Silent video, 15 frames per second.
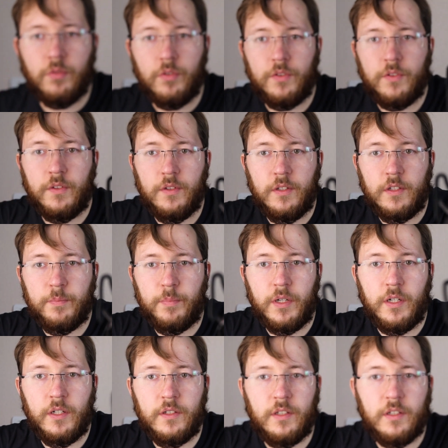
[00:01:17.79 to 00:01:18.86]
то есть здесь
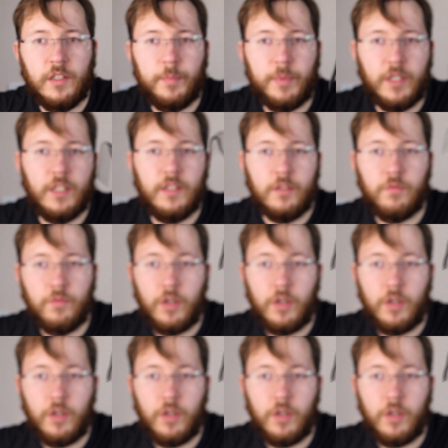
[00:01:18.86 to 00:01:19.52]
прорезиненное покрытие.